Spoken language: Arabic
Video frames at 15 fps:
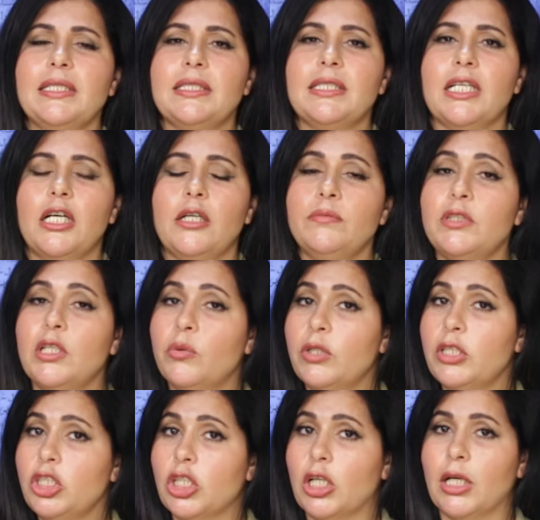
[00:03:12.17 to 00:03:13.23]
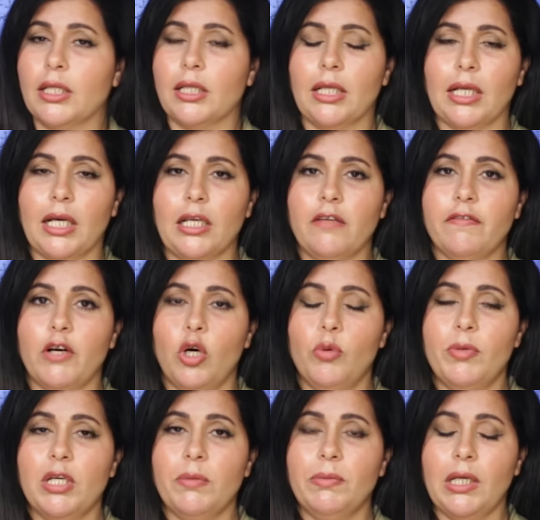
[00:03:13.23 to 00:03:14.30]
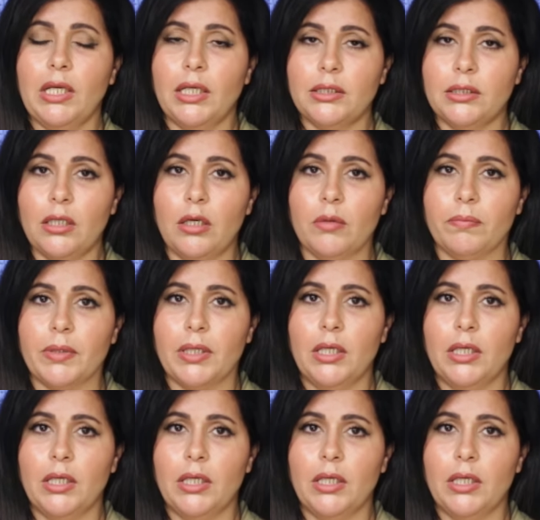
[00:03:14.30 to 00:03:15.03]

الاتهام توجهت للخليفة عمر بن الخطاب